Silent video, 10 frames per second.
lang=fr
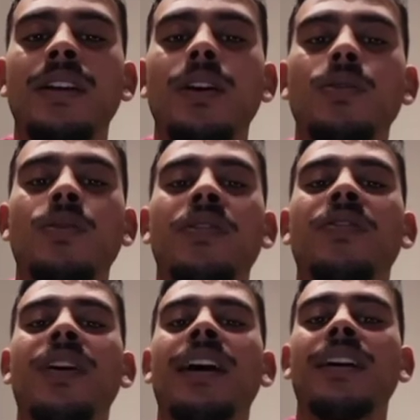de
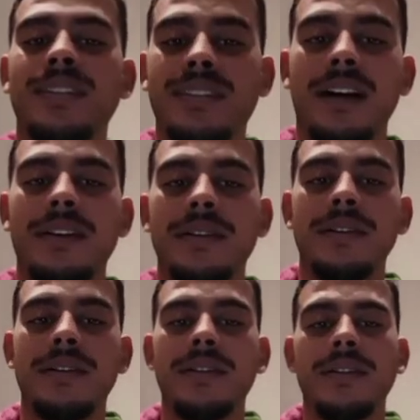faire ça.
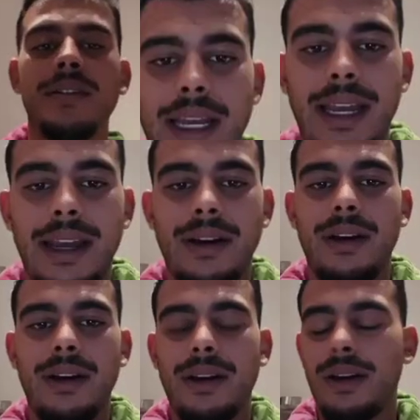Et
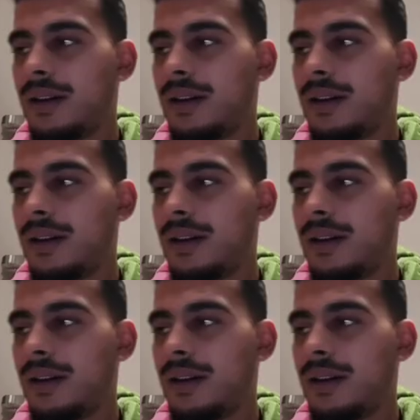euh,